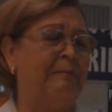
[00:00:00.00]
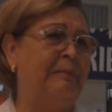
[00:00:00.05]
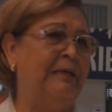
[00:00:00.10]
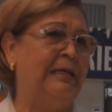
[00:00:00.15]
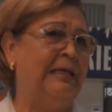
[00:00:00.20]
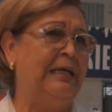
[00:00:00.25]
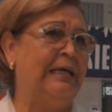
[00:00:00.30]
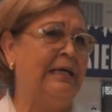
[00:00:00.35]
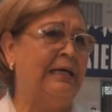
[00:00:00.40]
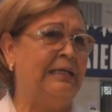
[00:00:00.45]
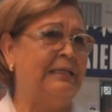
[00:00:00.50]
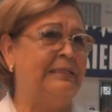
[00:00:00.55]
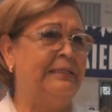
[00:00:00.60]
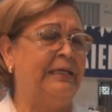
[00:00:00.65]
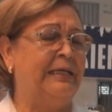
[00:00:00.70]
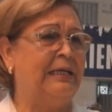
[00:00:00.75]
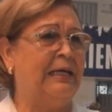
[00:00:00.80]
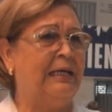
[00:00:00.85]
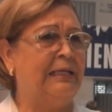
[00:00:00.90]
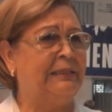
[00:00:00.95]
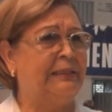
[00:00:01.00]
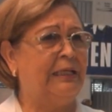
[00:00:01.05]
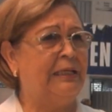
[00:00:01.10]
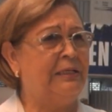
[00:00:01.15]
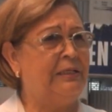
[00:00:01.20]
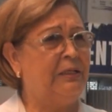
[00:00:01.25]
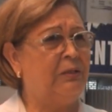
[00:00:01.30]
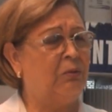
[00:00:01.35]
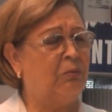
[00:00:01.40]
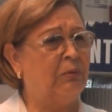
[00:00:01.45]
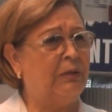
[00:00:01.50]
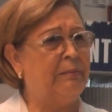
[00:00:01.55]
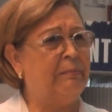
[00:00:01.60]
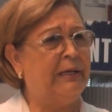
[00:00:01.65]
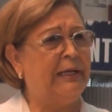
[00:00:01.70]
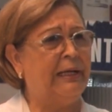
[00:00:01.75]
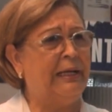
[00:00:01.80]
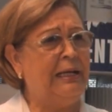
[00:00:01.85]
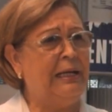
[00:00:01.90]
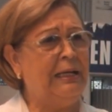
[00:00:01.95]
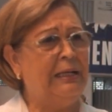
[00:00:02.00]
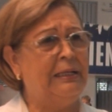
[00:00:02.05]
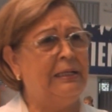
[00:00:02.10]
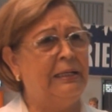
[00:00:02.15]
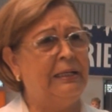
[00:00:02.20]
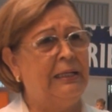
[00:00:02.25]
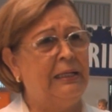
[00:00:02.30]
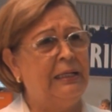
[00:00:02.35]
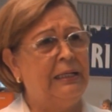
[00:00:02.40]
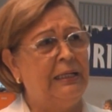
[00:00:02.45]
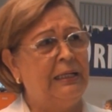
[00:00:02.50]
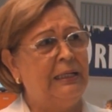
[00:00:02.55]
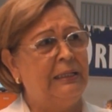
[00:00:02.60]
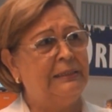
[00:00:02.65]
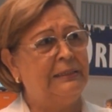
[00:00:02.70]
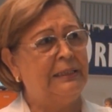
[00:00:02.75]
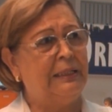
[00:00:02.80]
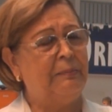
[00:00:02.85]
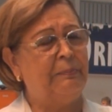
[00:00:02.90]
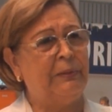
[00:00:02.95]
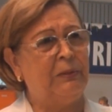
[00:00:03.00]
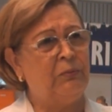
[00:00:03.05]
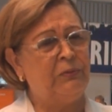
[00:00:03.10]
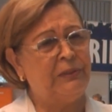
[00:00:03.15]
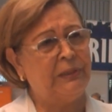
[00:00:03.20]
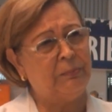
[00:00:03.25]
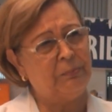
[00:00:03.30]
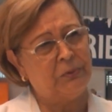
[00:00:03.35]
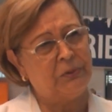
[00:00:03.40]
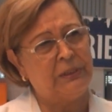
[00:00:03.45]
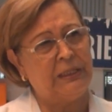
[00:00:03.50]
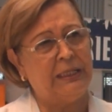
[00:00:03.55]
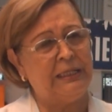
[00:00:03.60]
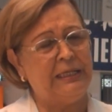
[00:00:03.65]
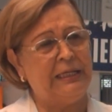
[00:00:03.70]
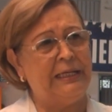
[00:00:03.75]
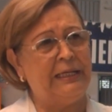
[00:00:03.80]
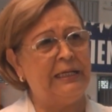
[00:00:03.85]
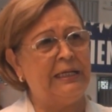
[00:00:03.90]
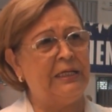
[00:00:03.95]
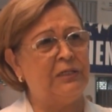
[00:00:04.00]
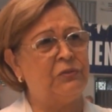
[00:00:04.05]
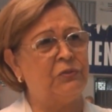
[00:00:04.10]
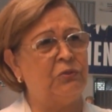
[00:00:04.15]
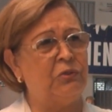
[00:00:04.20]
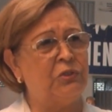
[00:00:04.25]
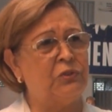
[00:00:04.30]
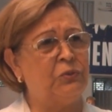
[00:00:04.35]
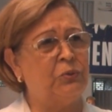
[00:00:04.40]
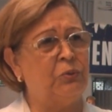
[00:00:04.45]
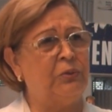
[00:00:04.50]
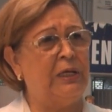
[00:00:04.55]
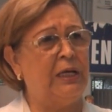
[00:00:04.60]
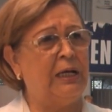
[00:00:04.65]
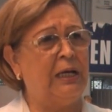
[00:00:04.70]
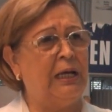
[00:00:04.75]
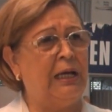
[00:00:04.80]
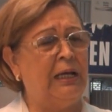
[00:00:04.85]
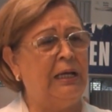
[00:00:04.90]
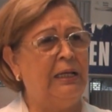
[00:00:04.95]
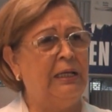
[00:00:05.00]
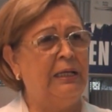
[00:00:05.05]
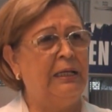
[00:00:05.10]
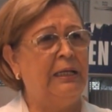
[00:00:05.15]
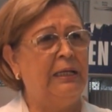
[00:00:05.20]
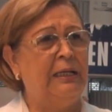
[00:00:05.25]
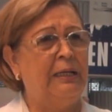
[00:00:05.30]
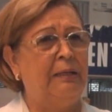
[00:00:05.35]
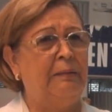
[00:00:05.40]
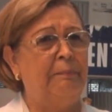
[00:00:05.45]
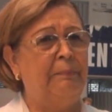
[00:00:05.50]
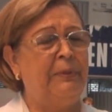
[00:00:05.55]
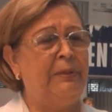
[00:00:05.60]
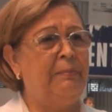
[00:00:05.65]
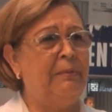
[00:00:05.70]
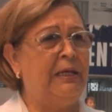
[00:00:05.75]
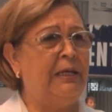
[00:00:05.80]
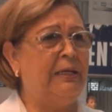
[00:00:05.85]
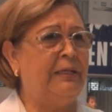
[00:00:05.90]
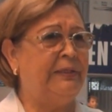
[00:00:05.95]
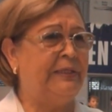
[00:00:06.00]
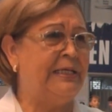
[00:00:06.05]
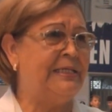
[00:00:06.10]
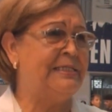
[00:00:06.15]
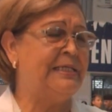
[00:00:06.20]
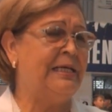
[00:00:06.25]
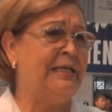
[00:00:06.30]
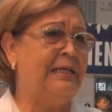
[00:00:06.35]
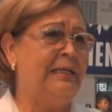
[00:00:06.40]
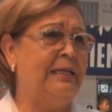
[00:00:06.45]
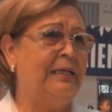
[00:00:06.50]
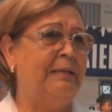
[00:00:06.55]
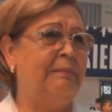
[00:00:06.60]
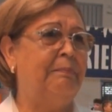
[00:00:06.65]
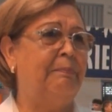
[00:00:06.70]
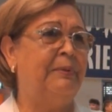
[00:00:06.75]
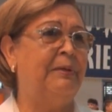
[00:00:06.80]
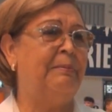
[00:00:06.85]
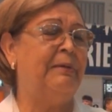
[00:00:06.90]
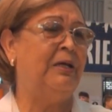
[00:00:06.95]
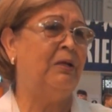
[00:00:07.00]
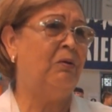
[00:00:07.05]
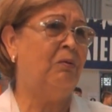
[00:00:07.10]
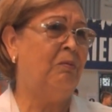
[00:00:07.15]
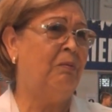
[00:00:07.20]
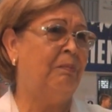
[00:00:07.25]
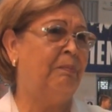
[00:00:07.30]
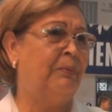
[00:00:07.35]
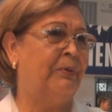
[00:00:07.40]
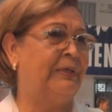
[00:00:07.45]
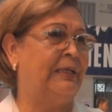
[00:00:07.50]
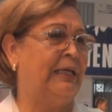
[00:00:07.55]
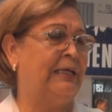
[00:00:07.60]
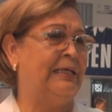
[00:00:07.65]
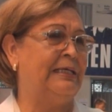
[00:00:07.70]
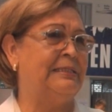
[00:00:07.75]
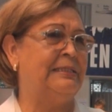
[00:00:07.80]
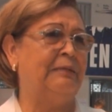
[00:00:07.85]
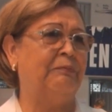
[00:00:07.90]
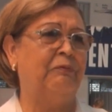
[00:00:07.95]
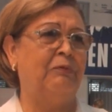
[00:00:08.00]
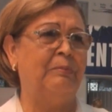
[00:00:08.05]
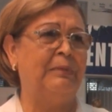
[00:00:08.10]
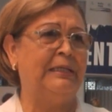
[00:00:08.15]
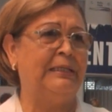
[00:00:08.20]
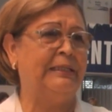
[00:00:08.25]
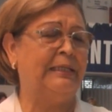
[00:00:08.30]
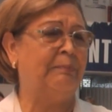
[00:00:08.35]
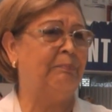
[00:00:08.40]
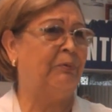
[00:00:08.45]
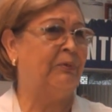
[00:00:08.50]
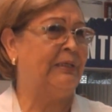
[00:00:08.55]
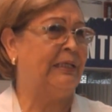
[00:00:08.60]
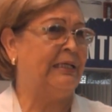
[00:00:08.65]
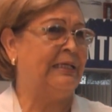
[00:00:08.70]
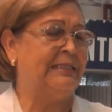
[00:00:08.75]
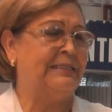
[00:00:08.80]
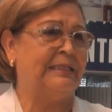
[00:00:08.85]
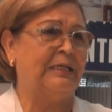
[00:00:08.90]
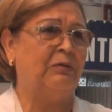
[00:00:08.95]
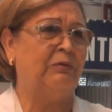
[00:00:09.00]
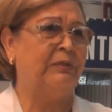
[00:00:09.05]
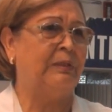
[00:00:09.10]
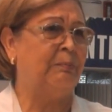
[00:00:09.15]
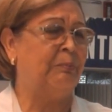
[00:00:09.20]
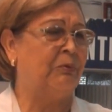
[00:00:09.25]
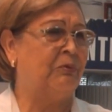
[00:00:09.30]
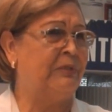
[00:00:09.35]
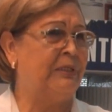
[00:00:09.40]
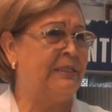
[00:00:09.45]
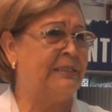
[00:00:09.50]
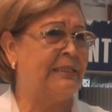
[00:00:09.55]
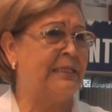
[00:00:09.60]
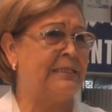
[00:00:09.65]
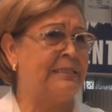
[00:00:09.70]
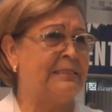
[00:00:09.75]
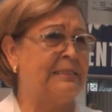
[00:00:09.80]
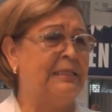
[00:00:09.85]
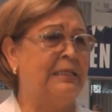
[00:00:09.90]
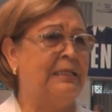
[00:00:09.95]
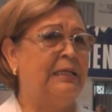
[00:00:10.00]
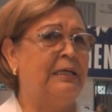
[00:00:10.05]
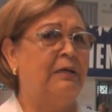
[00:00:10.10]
de familia llega al técnico Guaymaral, se le pregunta por qué quiere que su hijo estudie acá. Primero dicen, primero porque aquí se fomenta, porque aquí están los deportistas